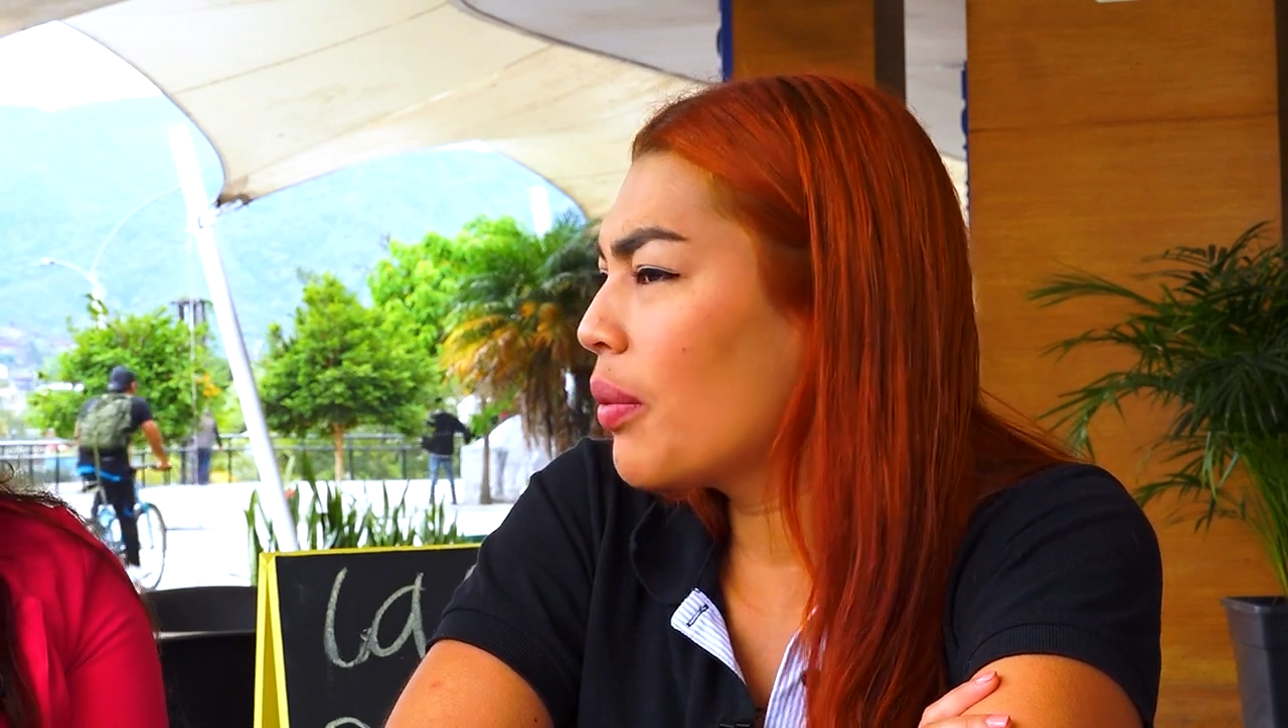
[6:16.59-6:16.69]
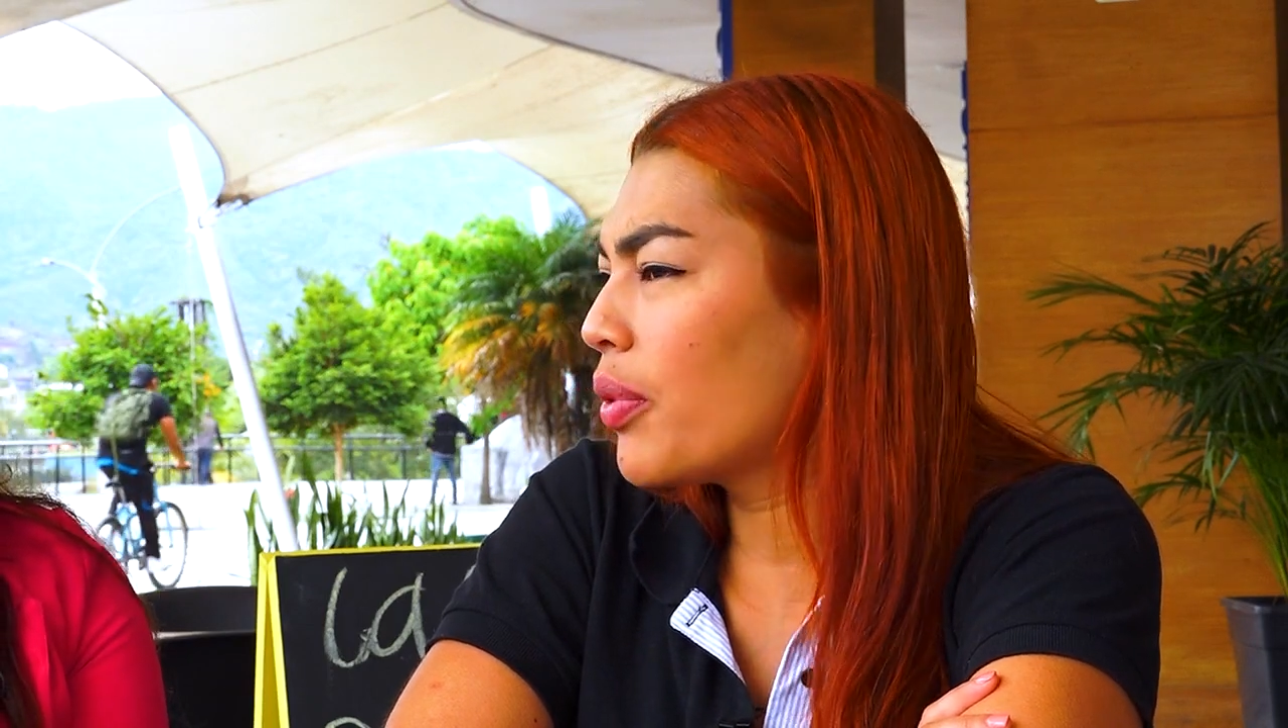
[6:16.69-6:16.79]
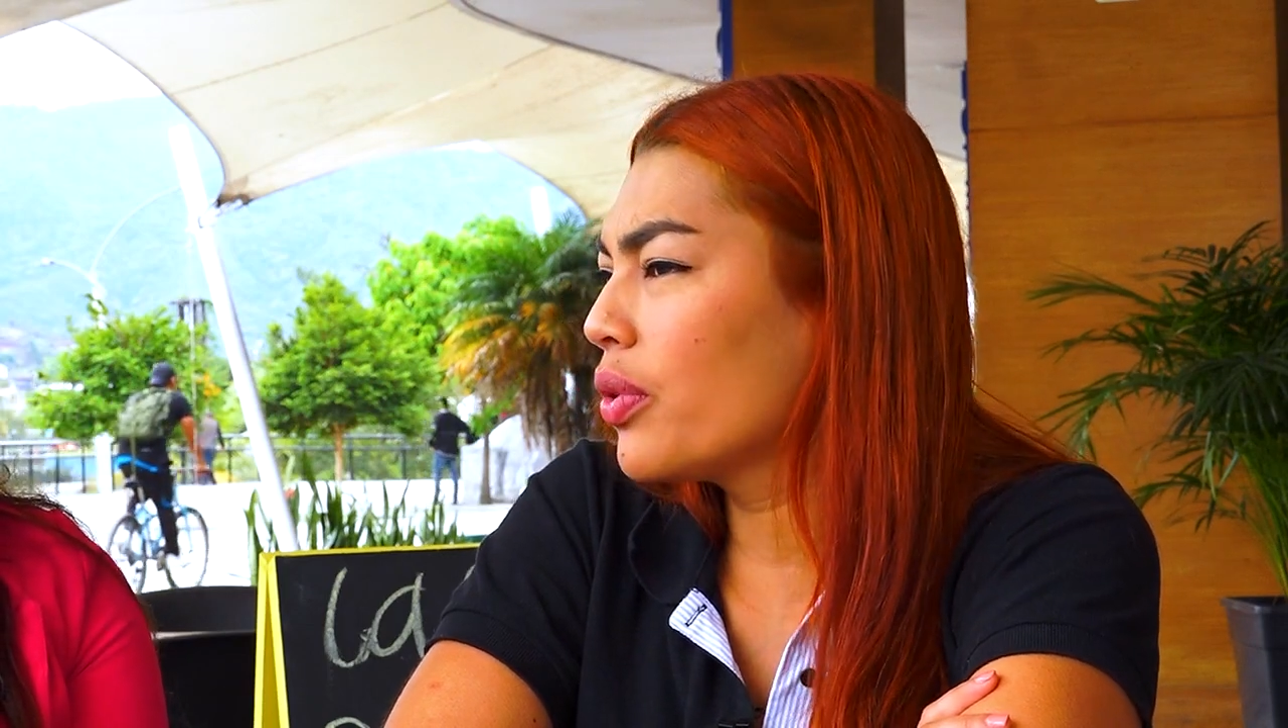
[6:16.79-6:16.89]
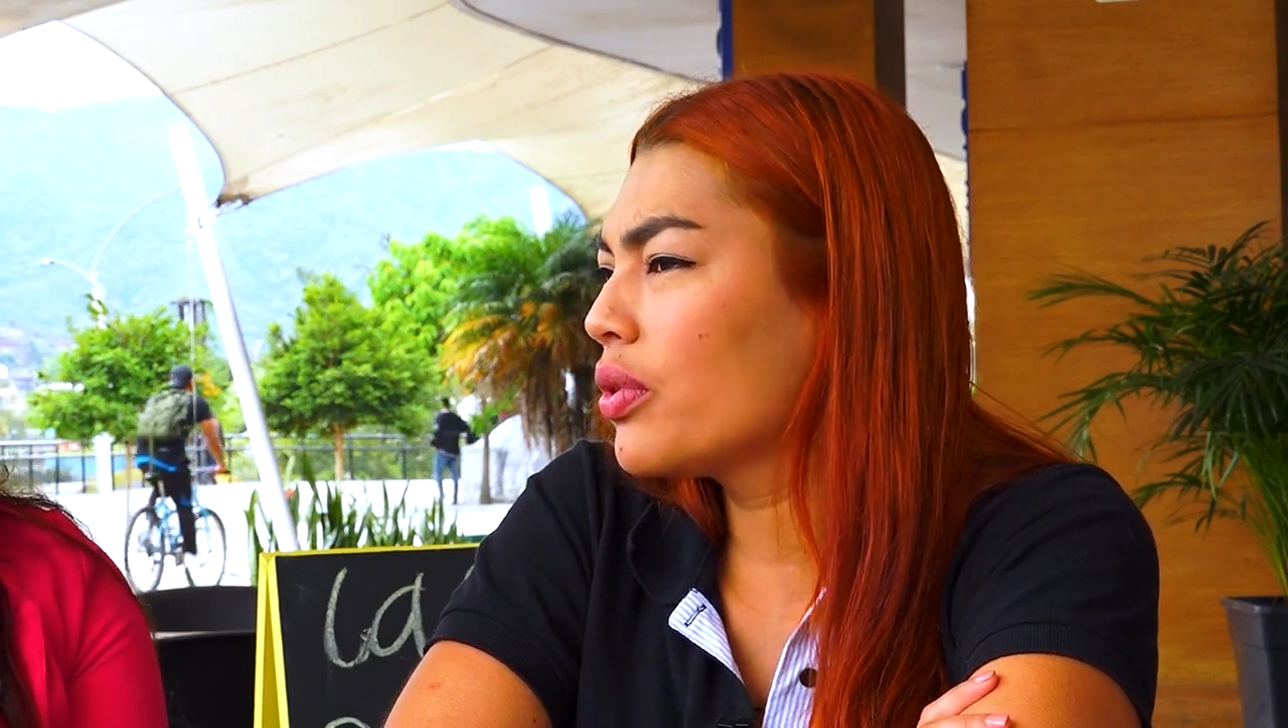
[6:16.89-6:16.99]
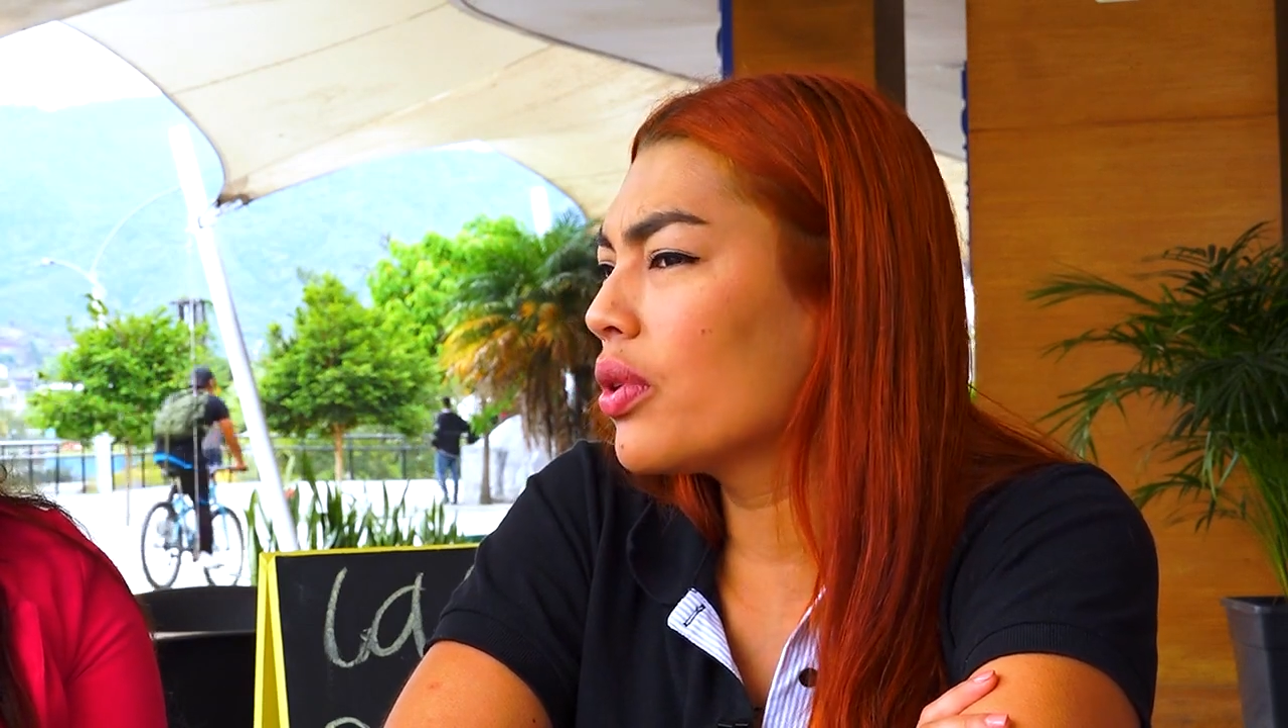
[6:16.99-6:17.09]
de
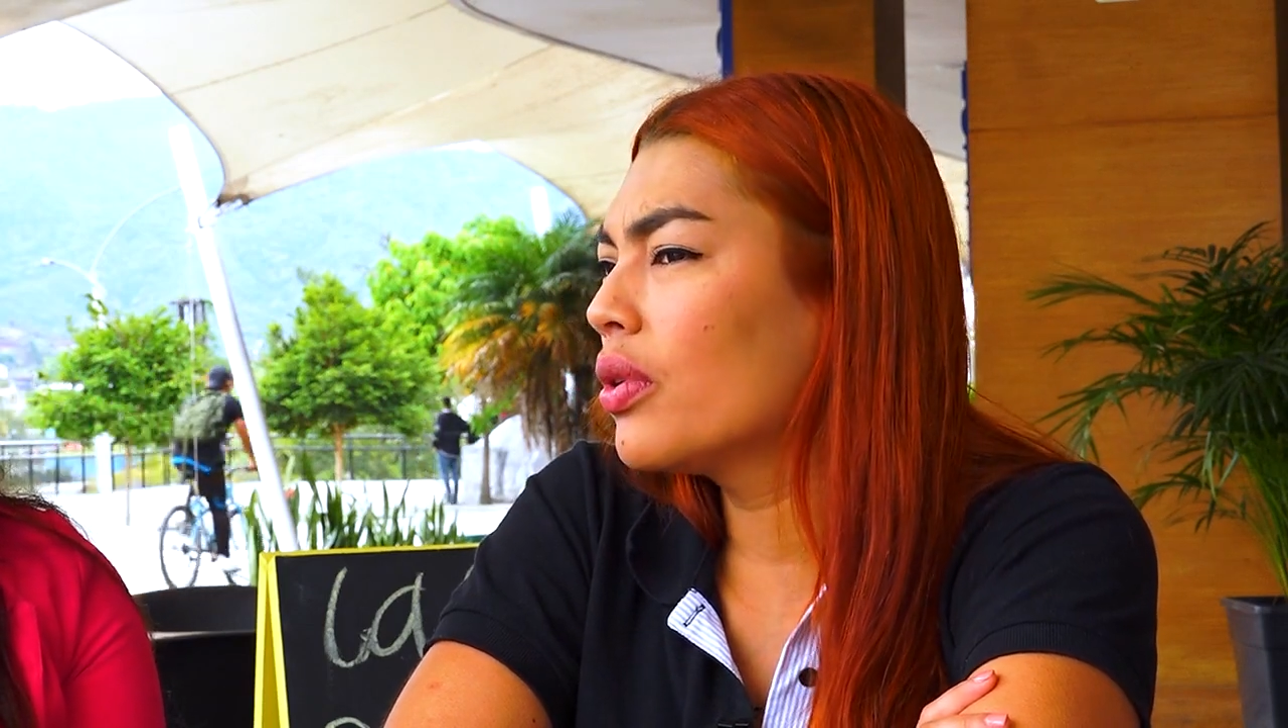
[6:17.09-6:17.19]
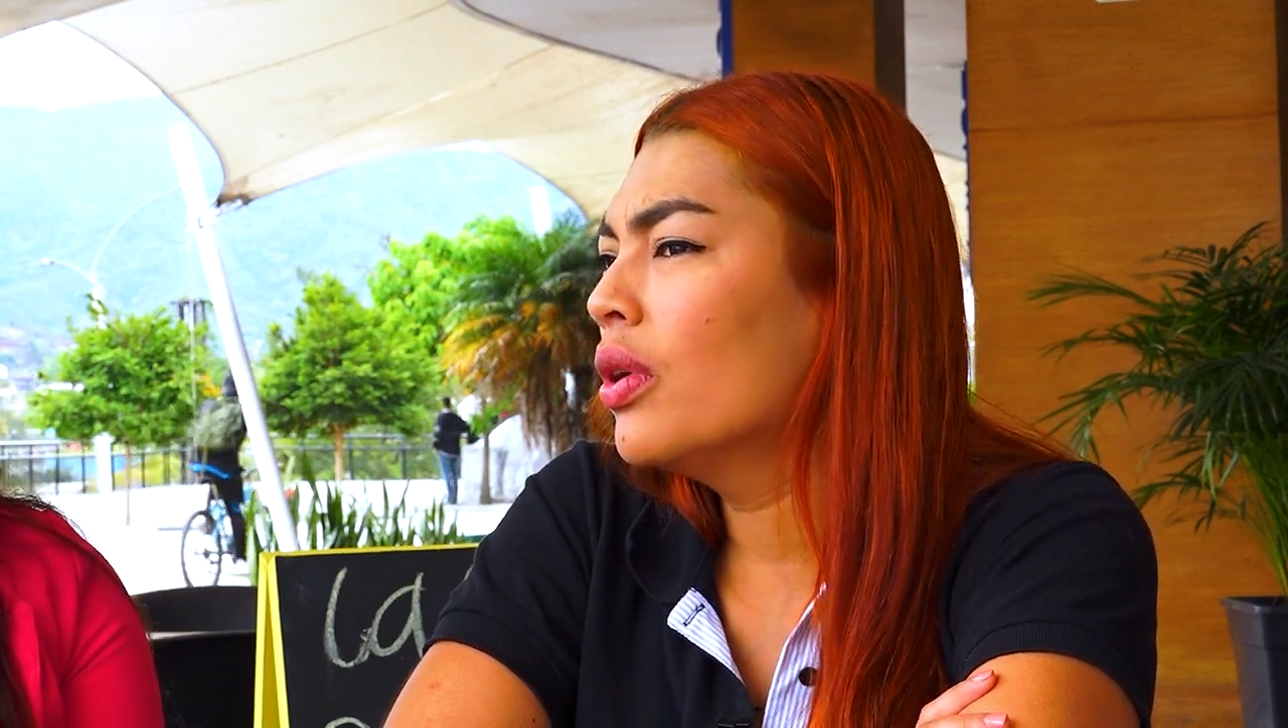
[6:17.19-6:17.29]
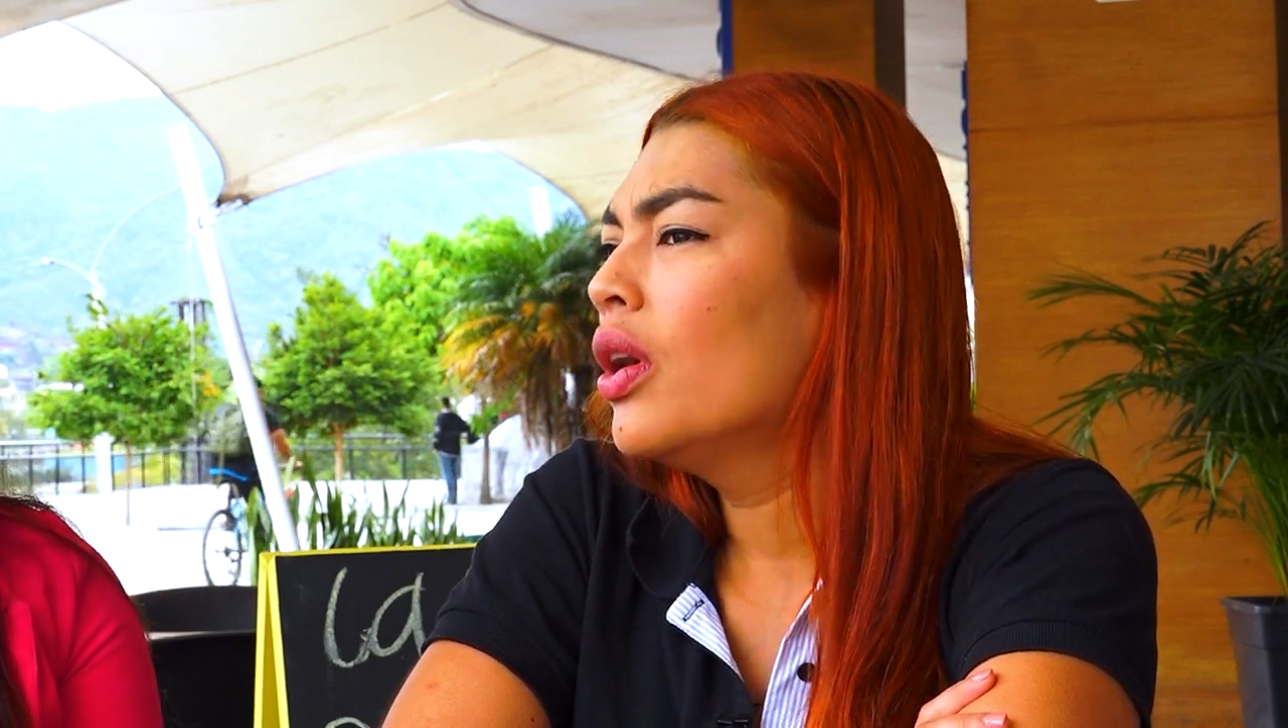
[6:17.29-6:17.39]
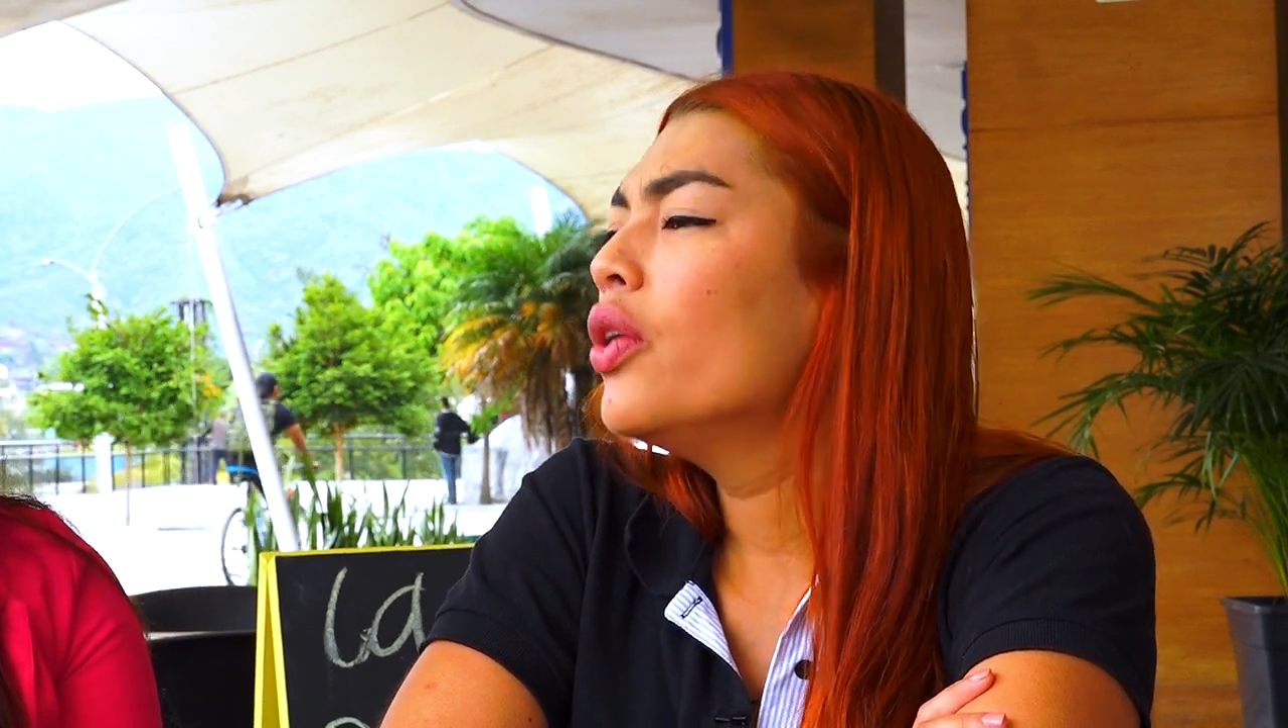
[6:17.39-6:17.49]
pronto